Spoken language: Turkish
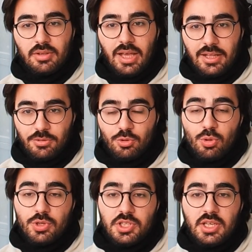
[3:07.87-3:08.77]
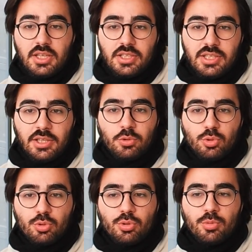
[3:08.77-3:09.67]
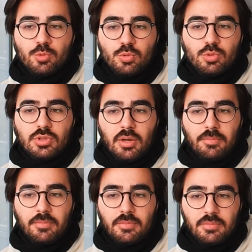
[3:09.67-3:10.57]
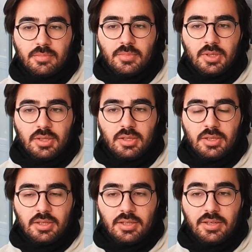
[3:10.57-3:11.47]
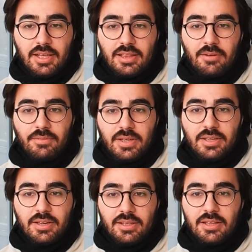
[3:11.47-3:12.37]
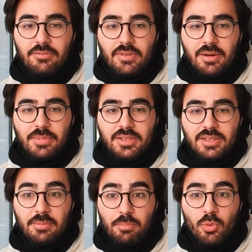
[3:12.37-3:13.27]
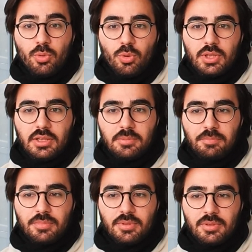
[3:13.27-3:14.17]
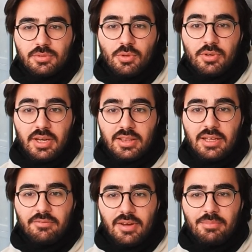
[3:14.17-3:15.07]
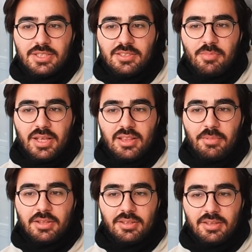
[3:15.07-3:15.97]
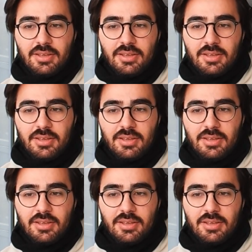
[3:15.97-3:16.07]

Yani çok işe yarayacağını düşünüyor musun ustam? Reklam verene reklam vermedin diye boykot atıp sonra reklam vermesini beklemen.